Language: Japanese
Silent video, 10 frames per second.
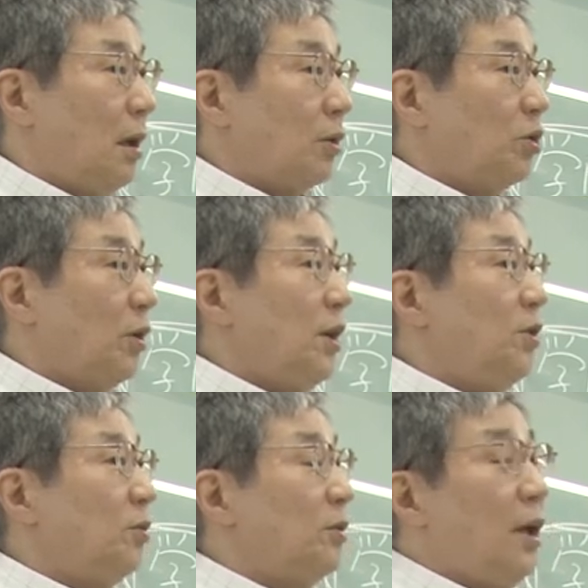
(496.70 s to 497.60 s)
それ
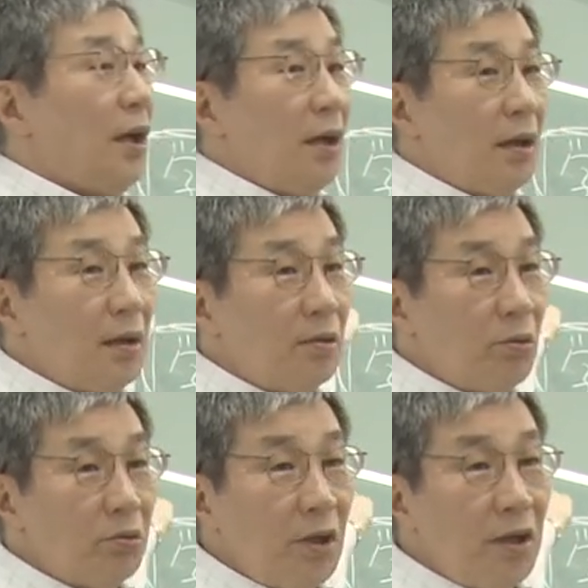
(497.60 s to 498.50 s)
によって
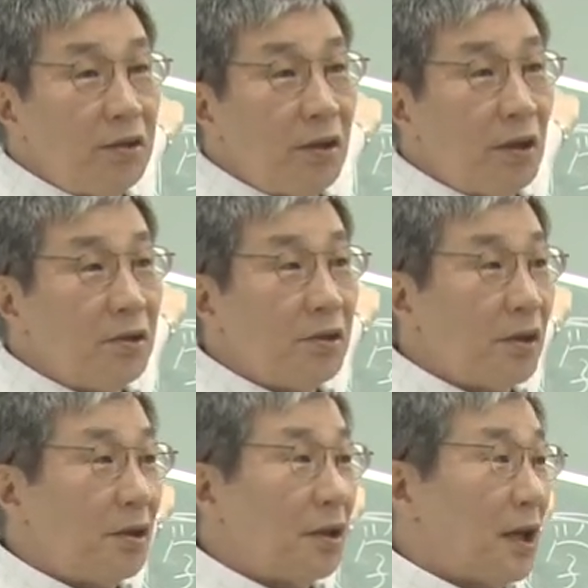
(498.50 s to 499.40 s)
当然宛
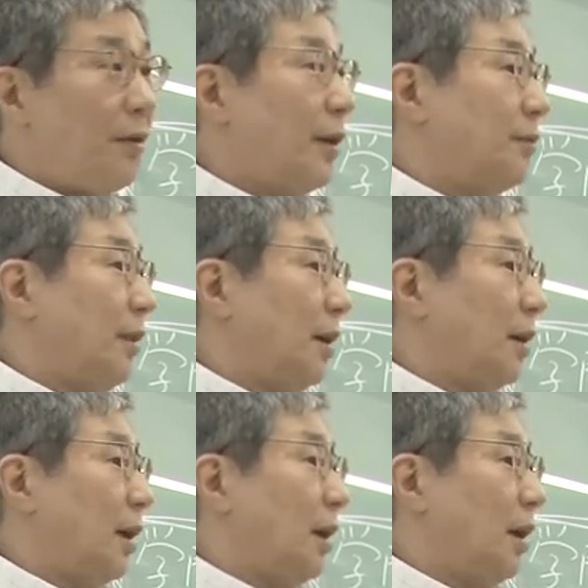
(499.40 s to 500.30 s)
先が変わるわけ
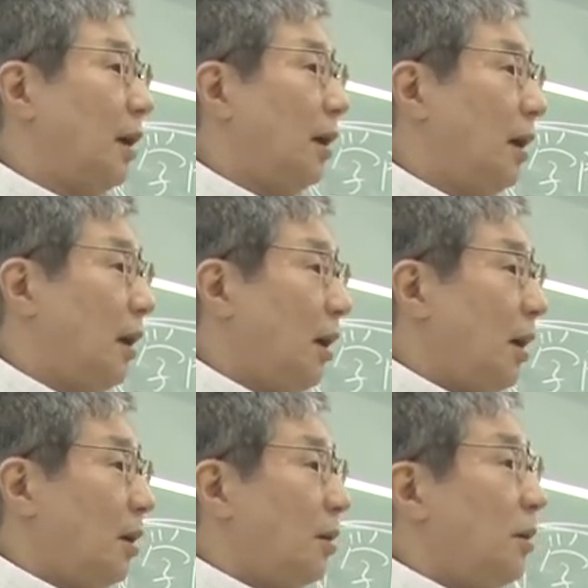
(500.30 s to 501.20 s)
だから、
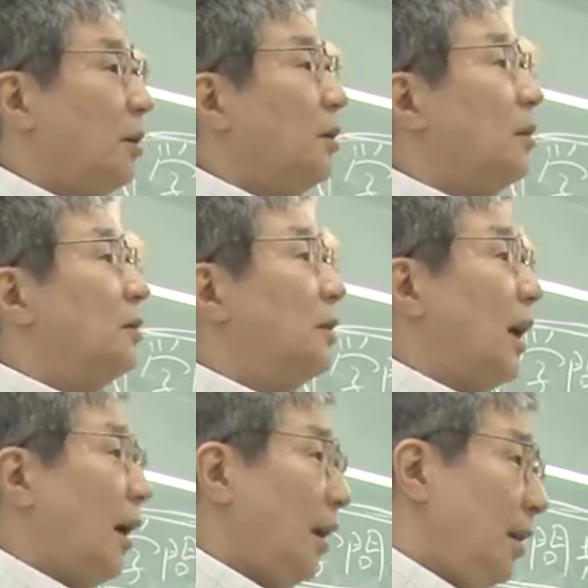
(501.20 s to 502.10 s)

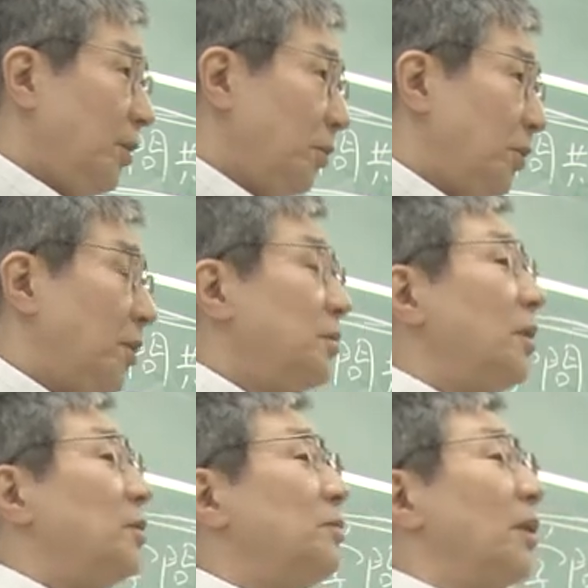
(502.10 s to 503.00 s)
誰によってっていう
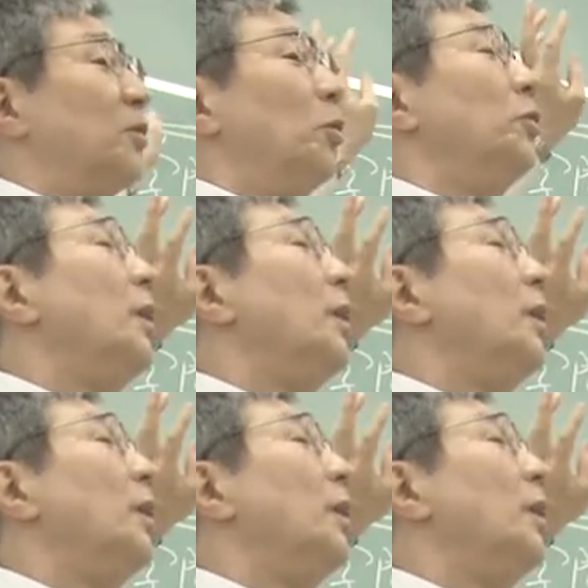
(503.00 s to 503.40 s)
のは実はど